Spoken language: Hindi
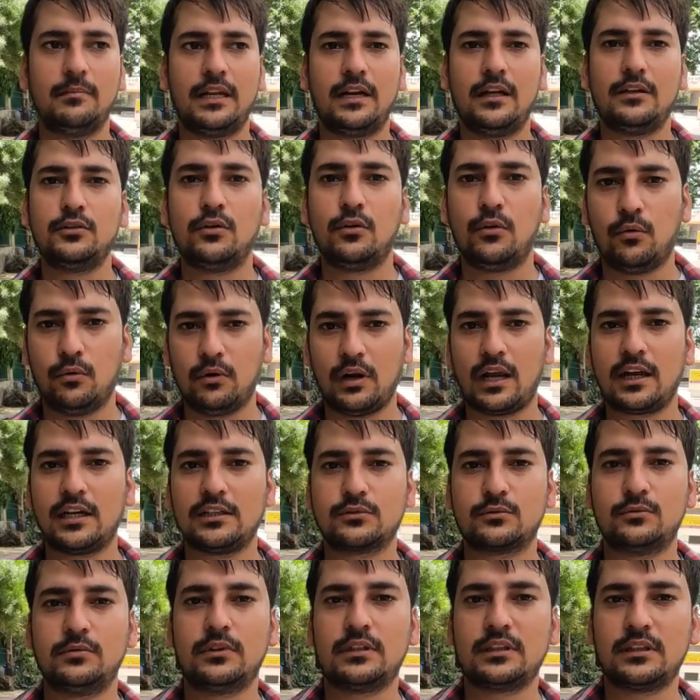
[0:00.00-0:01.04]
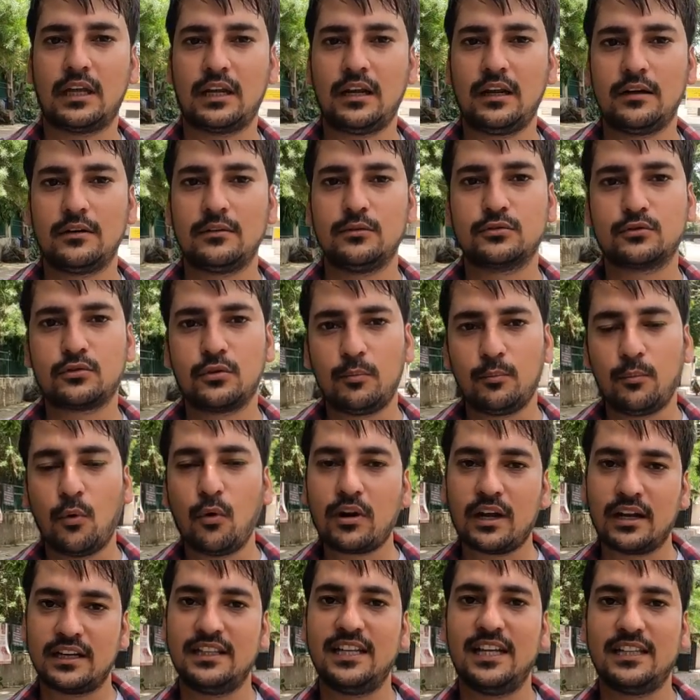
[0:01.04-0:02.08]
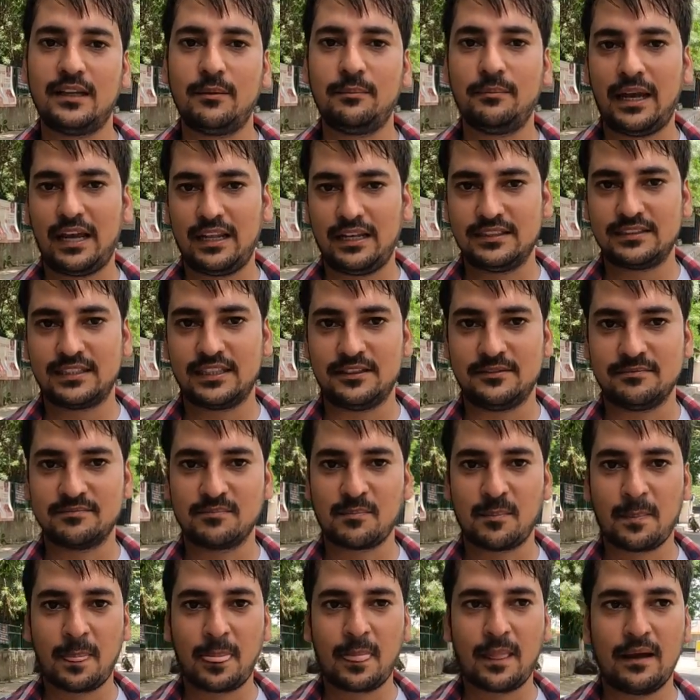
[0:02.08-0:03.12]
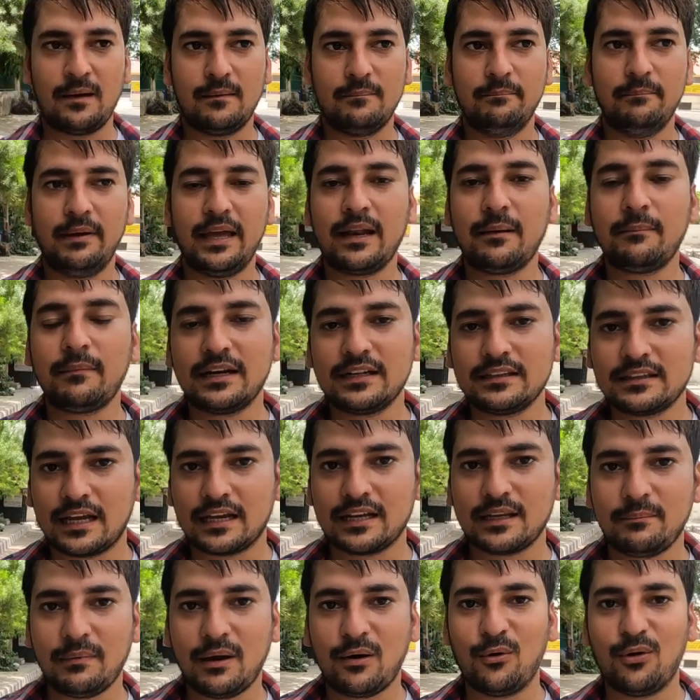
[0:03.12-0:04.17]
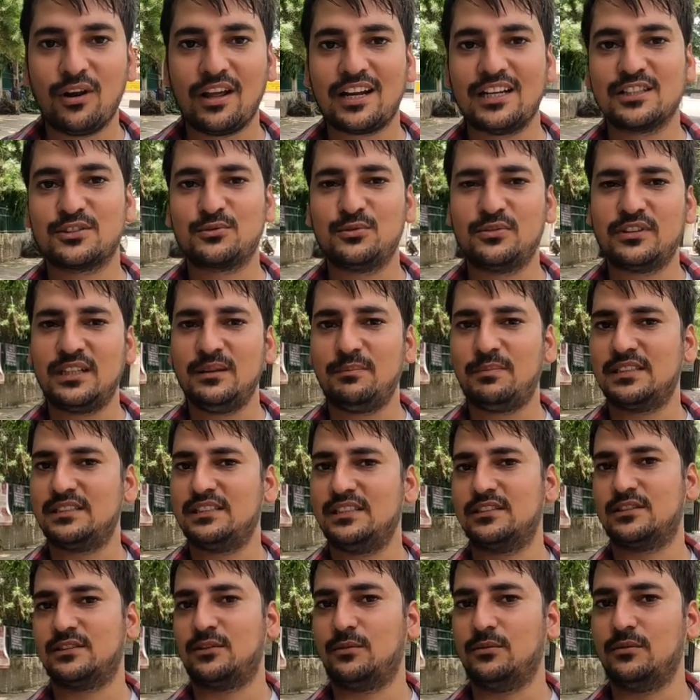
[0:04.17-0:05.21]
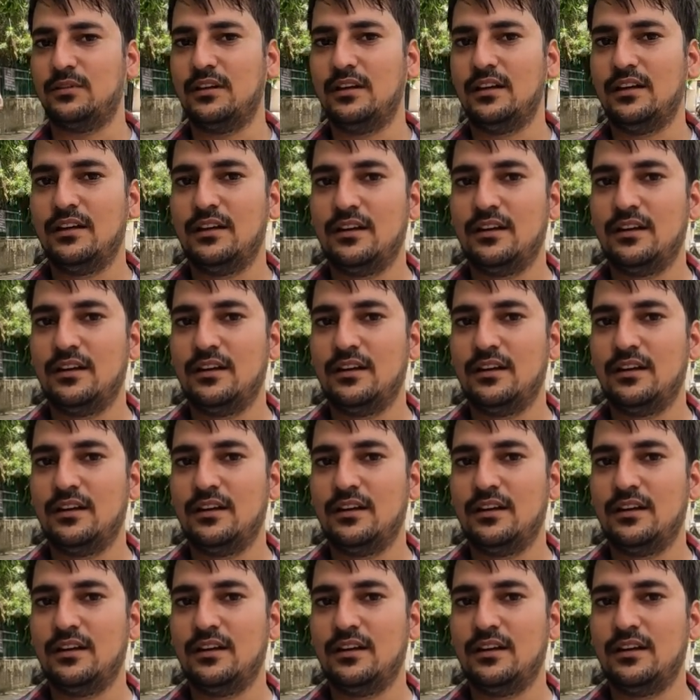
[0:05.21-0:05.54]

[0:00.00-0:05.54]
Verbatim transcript: मैंने जो ओला का स्कूटर था ना उसको बुक कर दिया था पहले से ही मेरा मन था कि मैं ओला का स्कूटर ही परचेज़ करूँ